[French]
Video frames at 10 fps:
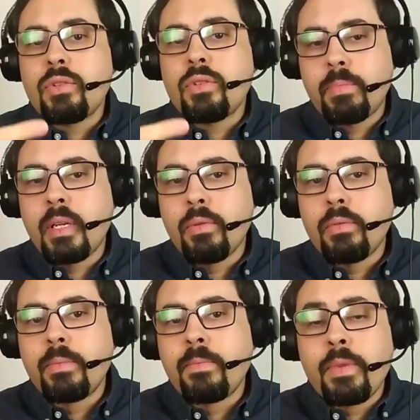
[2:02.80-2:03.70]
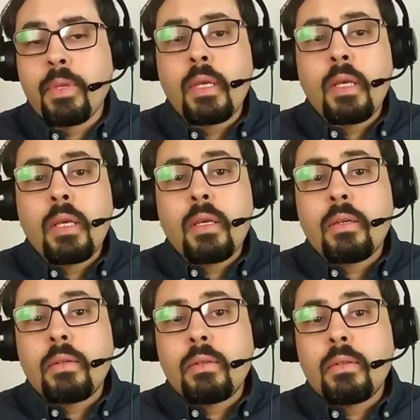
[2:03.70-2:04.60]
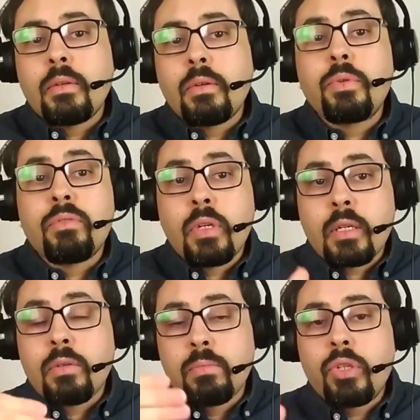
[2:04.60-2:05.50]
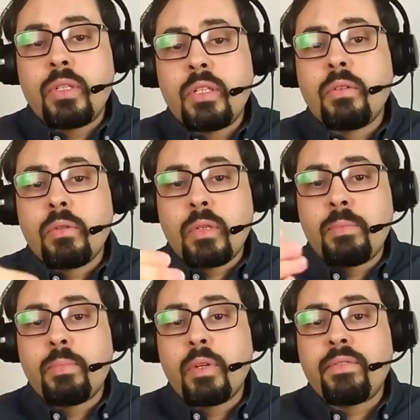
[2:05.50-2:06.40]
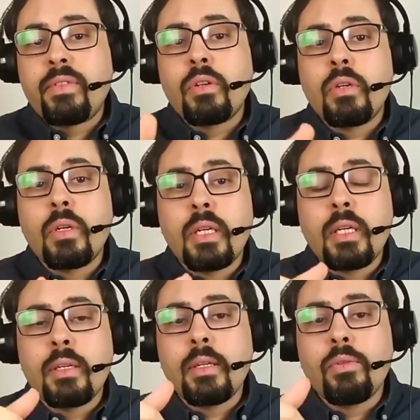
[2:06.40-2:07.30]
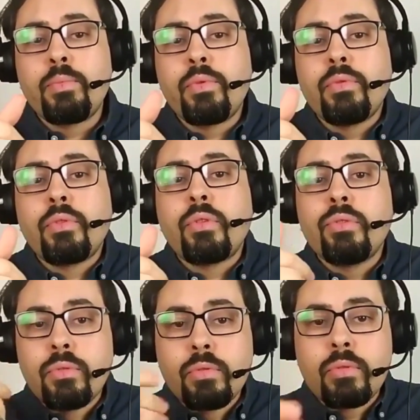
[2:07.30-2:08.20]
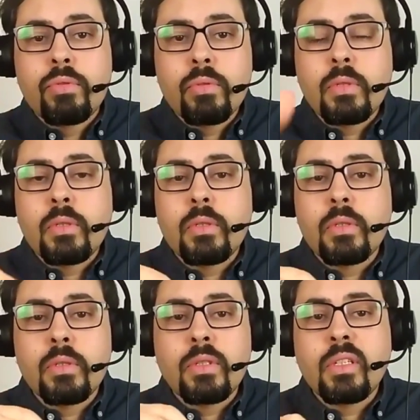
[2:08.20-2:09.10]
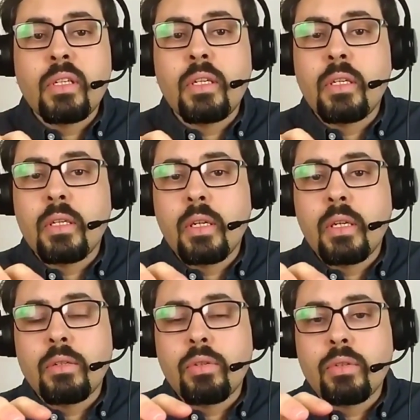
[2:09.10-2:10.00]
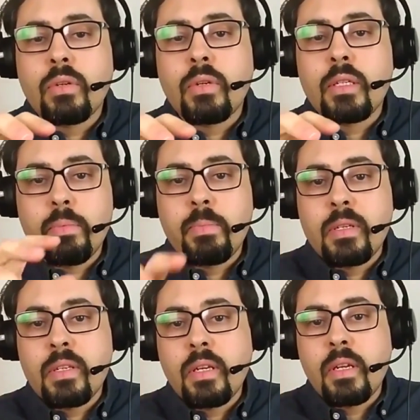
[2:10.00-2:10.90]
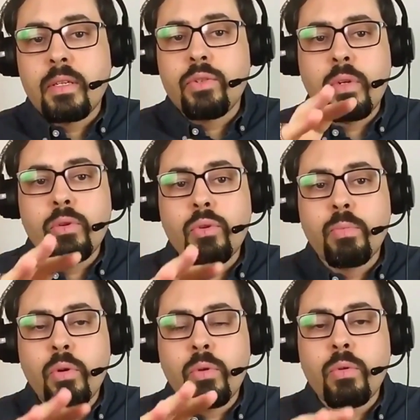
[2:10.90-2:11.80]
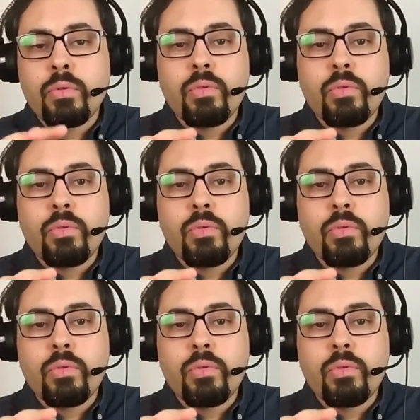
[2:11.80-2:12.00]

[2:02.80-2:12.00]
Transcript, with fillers: pileux. on peut avoir, comme j'ai dit, donc des polyphénols et, le plus connu, c'est, ce sont les OPC, les oligopro